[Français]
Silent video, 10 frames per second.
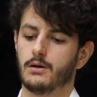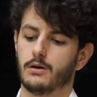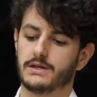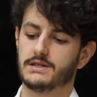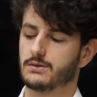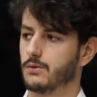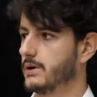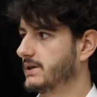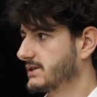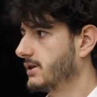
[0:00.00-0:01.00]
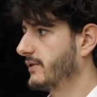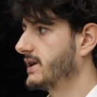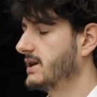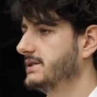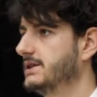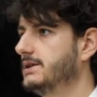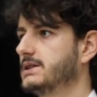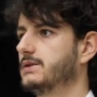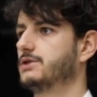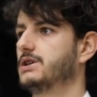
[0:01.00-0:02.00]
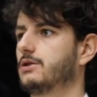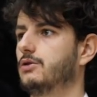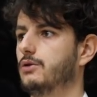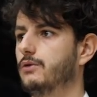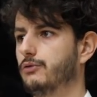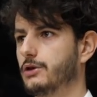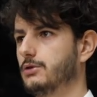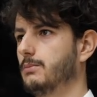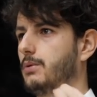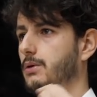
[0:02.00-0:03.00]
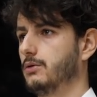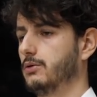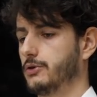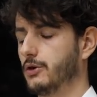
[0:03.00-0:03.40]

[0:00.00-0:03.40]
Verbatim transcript: Euh, qui sont Instant finality, ce qui veut dire qu'une fois qu'une